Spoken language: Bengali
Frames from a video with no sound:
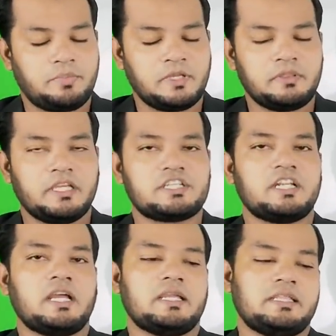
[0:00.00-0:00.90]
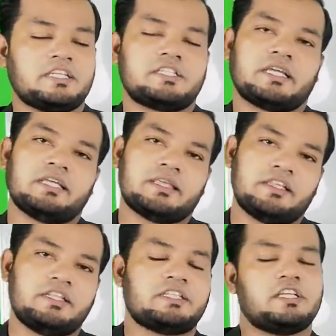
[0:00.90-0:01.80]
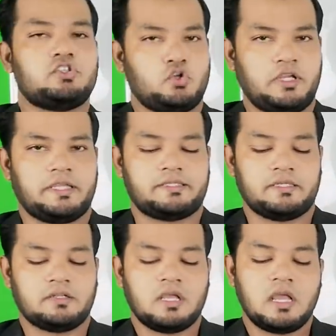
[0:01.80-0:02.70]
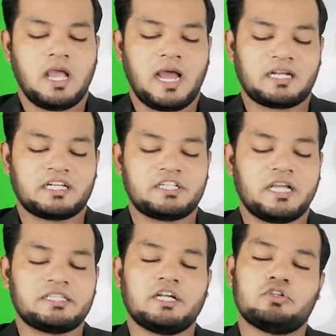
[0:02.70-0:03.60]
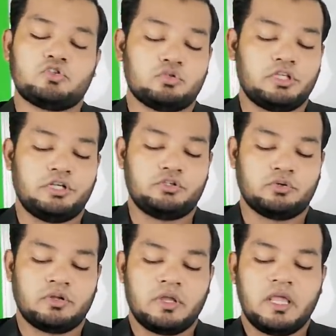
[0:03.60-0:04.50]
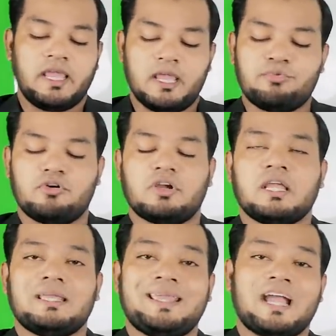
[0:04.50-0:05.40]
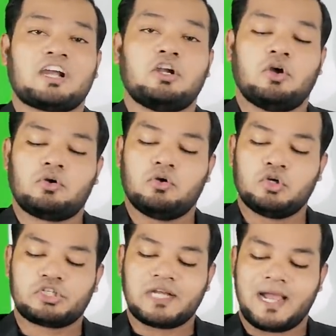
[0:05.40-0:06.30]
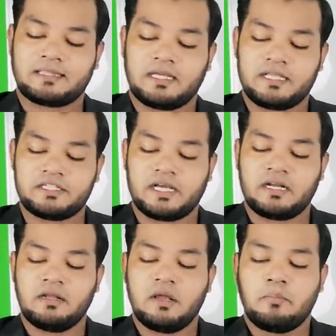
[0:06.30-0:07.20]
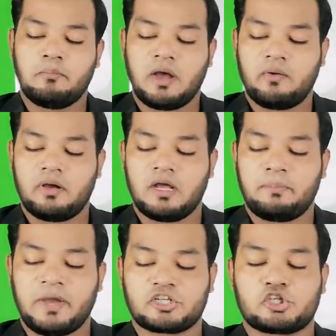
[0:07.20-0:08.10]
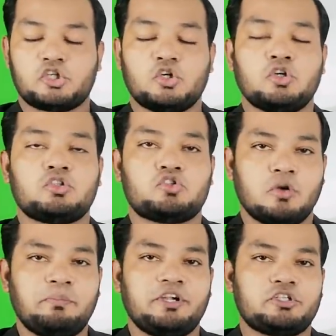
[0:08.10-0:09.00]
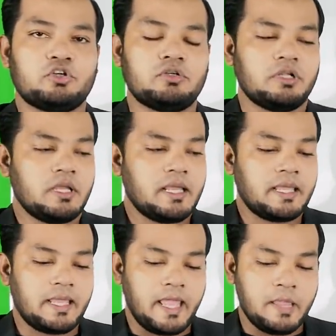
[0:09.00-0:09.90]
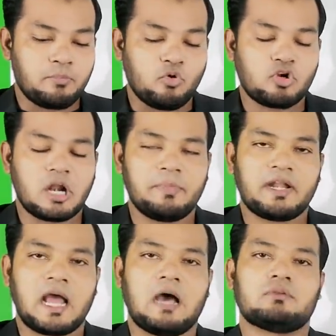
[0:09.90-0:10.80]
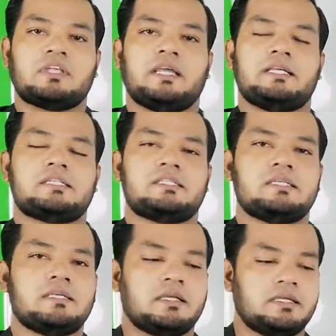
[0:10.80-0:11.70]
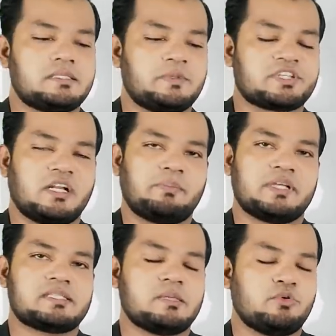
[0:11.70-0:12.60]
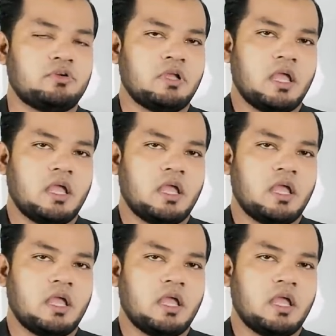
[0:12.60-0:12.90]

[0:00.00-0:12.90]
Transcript: বিদেশিরা এদেশ থেকে তাদের দেশে চলে গেছেন আটাশি হাজার চৌত্রিশ জন এবং এক লক্ষ সাত হাজার পাঁচশো চব্বিশ জন এই প্রোগ্রামের আওতায় এসেছে স্পেশাল পাস এবং